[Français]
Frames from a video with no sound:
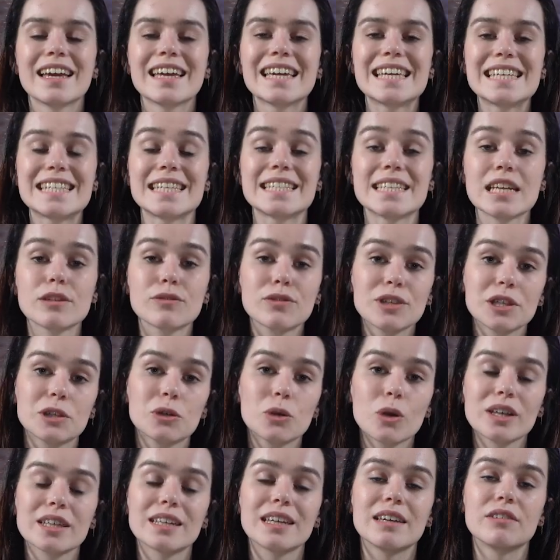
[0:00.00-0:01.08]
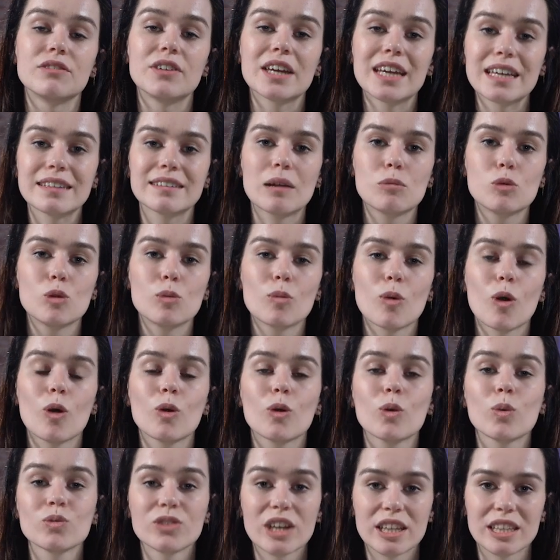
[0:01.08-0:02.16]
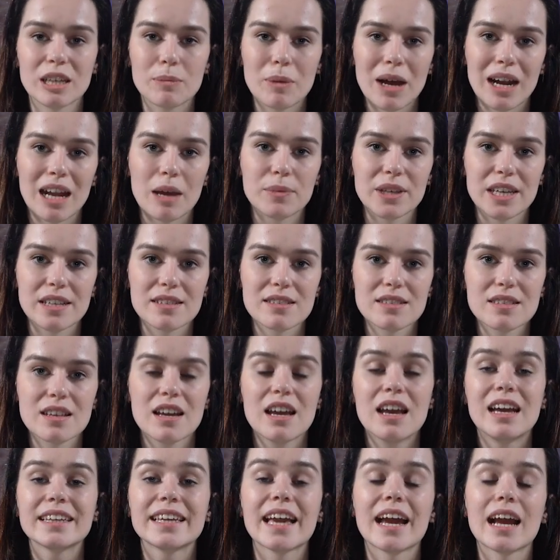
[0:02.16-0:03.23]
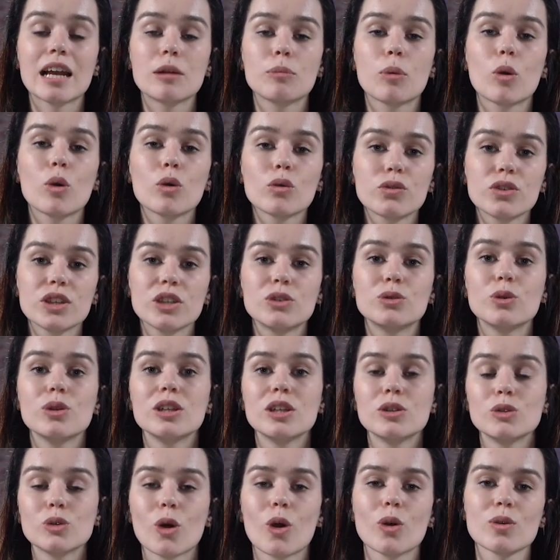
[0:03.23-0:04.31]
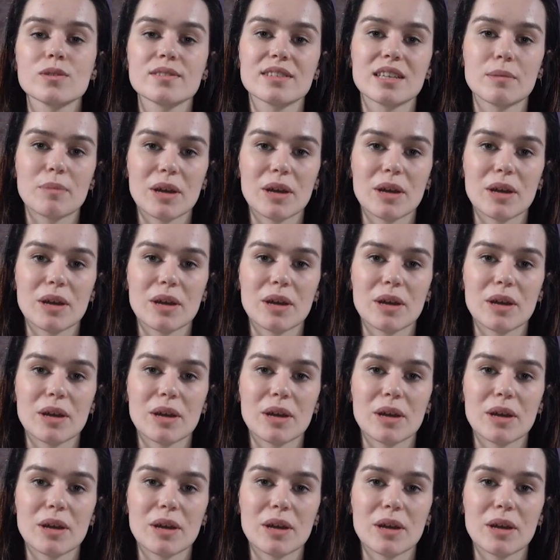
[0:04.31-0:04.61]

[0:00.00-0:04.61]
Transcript: Et c'est cette figure qui est véritablement condamnée par la pièce, car elle profite de l'ignorance des